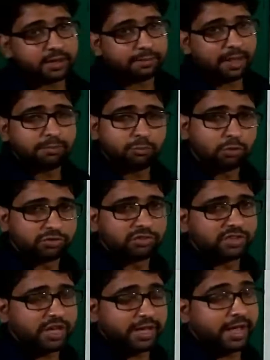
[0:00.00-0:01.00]
कि मैं
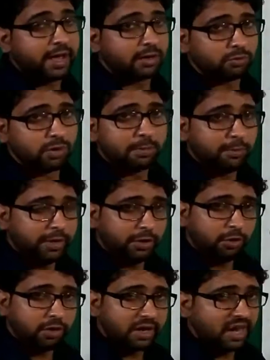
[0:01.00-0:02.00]
कोशिश ये किया करूँगा
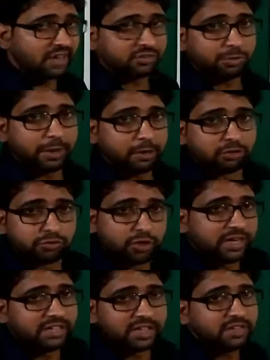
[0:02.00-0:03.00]
वीडियो के लास्ट में कुछ
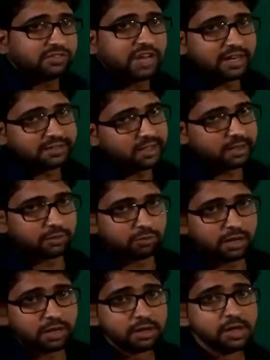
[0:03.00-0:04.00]
फनी थिंग्स डाल दिया
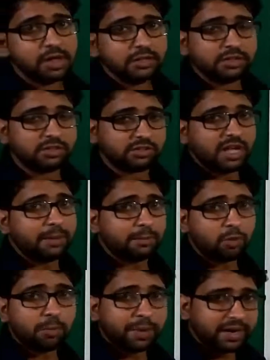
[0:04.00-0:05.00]
करूँगा जिससे आप
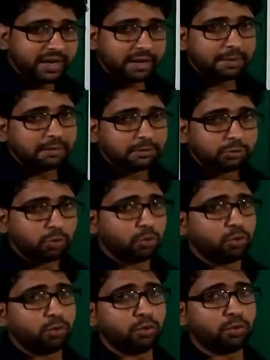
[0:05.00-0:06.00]
लोगों को पढ़ने के बाद में
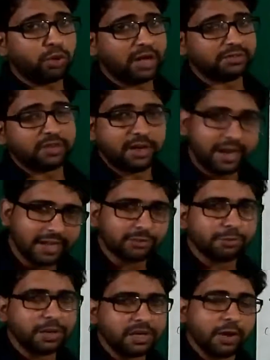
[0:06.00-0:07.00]
थोड़ा सा
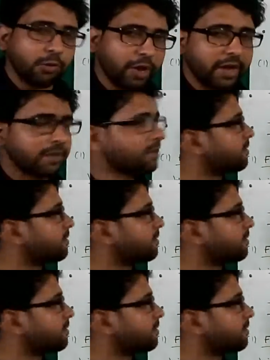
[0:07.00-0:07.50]
रिलैक्स मिल जाए ओके